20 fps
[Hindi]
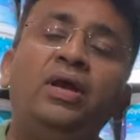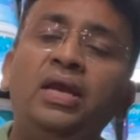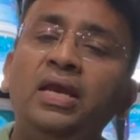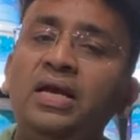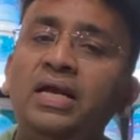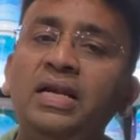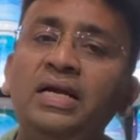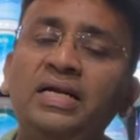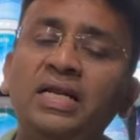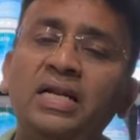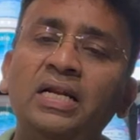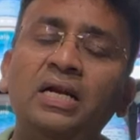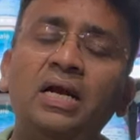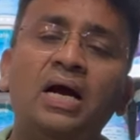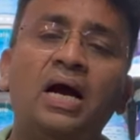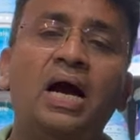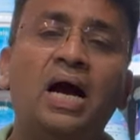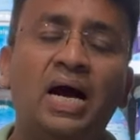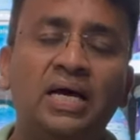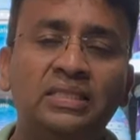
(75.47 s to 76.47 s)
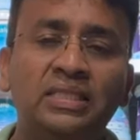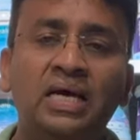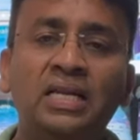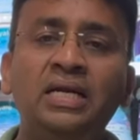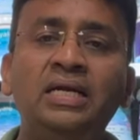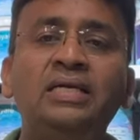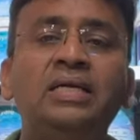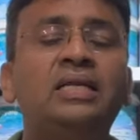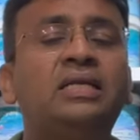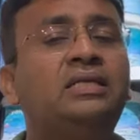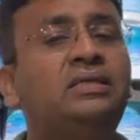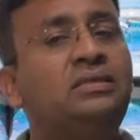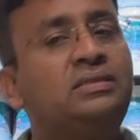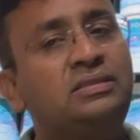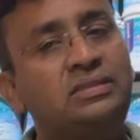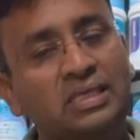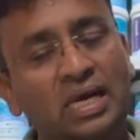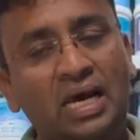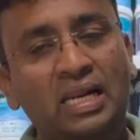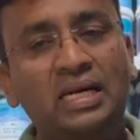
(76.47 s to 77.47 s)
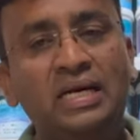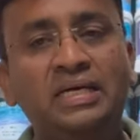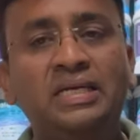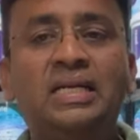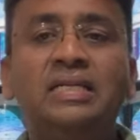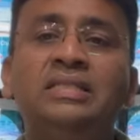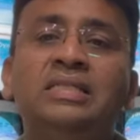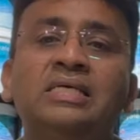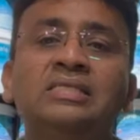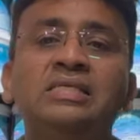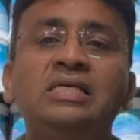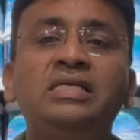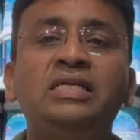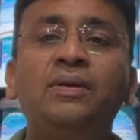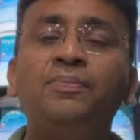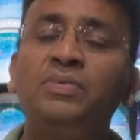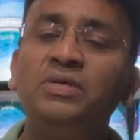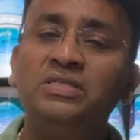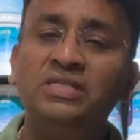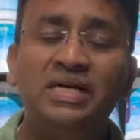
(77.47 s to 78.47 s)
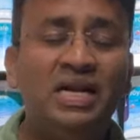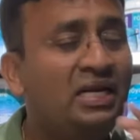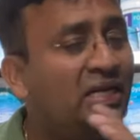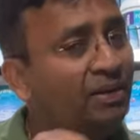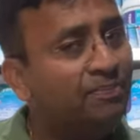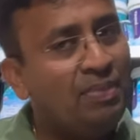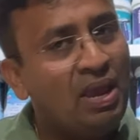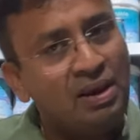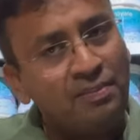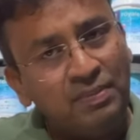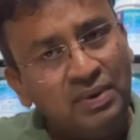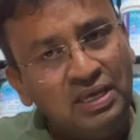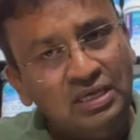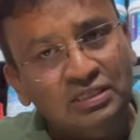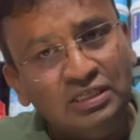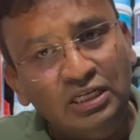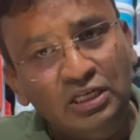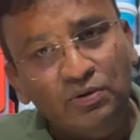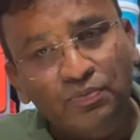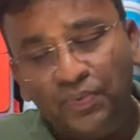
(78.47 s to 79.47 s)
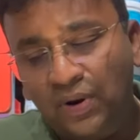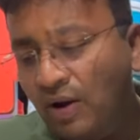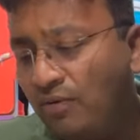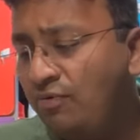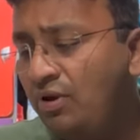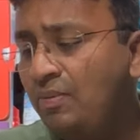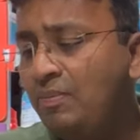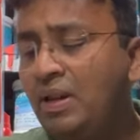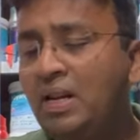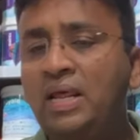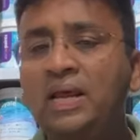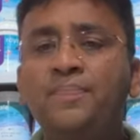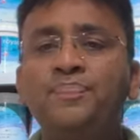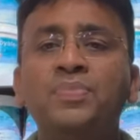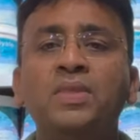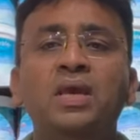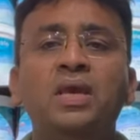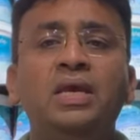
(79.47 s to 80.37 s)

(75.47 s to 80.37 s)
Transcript: एक लीटर आधा लीटर चार लीटर दस लीटर बीस लीटर के पैक में इजिली अवेलेबल है